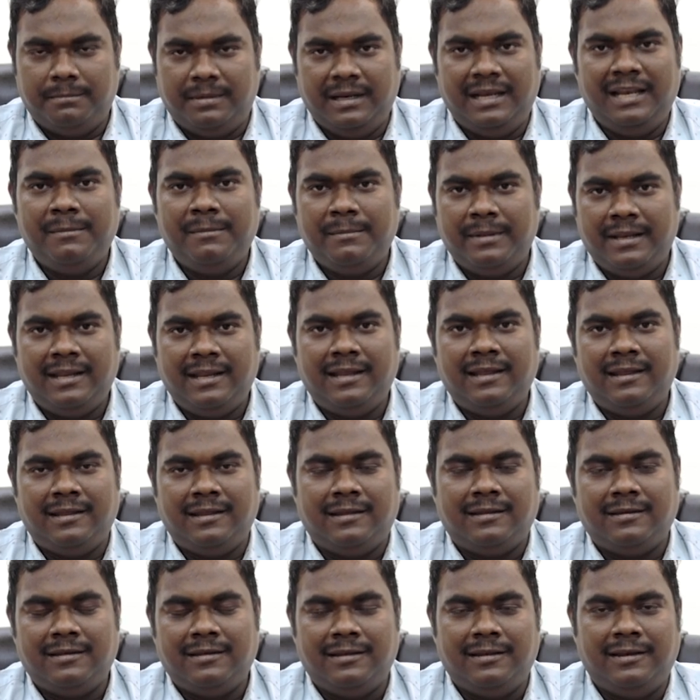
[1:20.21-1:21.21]
भले मैंने
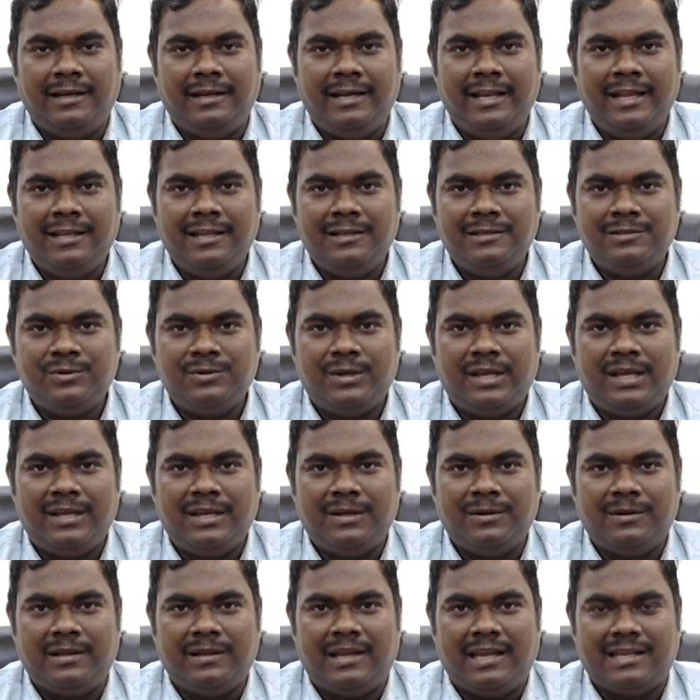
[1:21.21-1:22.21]
रीडिंग जो है
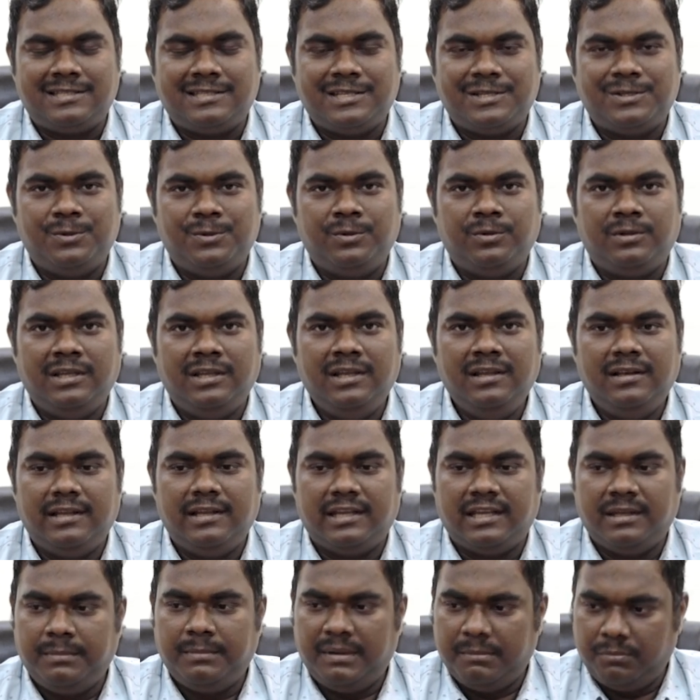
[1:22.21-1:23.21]
ऐसे शुरू की
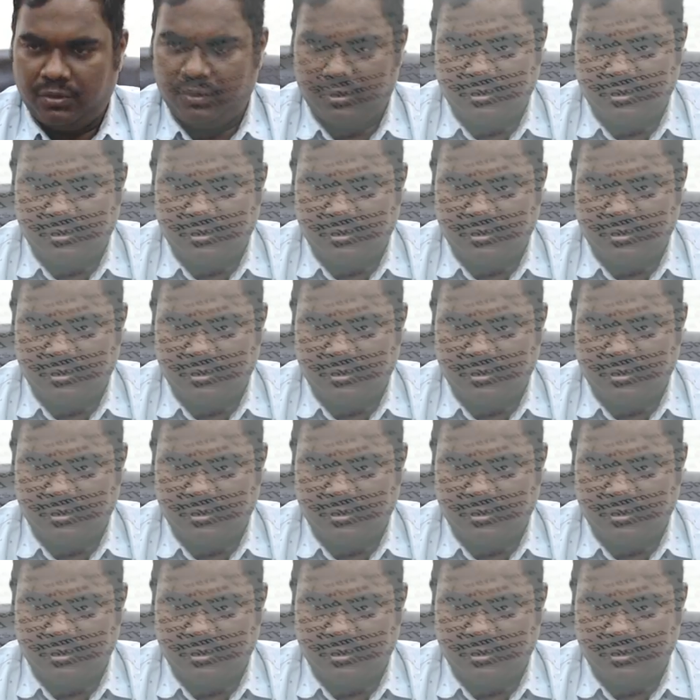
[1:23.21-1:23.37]
लेकिन मैं